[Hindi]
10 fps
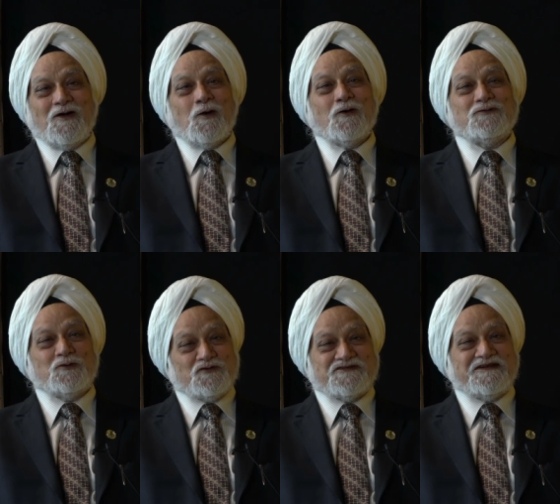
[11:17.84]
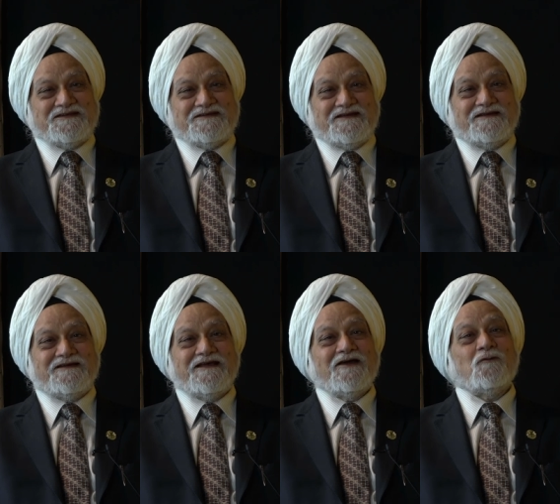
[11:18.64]
और दूसरी थी
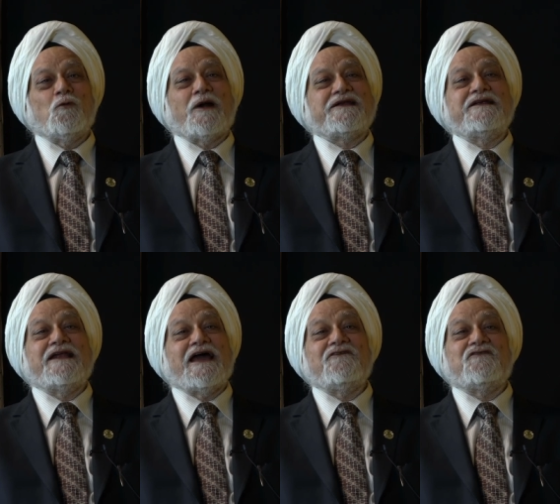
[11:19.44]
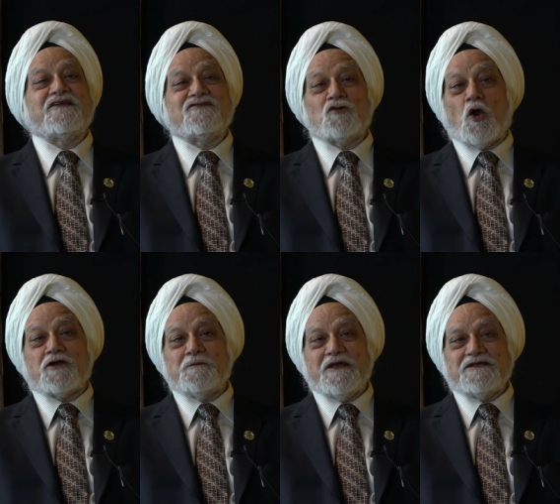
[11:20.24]
वट लाइफ हैज़ टॉट
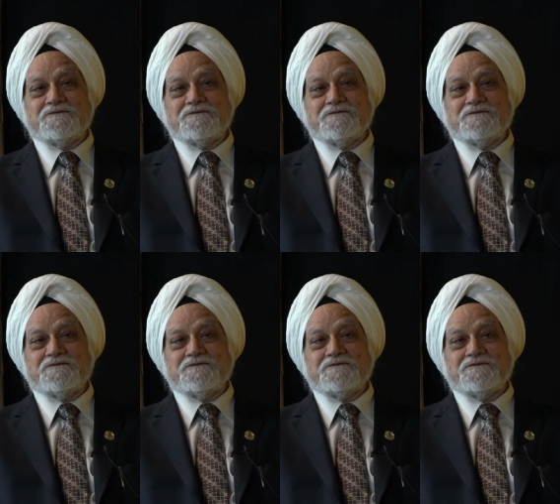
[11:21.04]
मी